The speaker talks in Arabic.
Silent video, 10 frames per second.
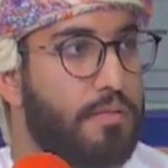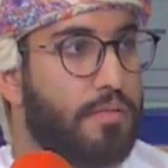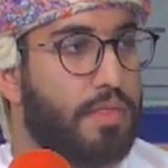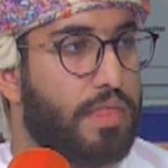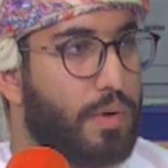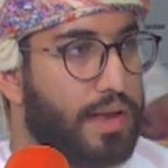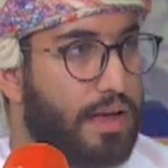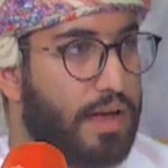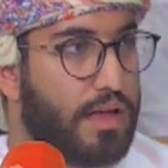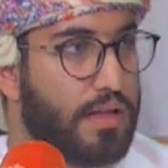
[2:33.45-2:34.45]
من ذوي
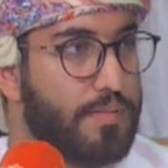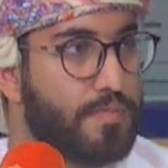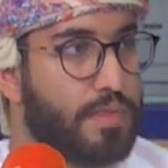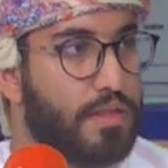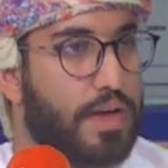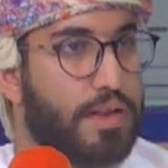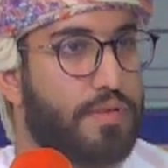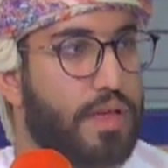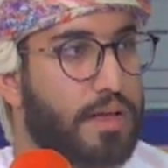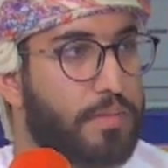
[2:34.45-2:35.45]
الاعاقه يعني
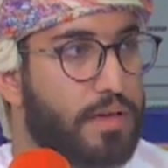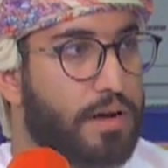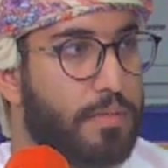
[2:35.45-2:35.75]
فئه كبيره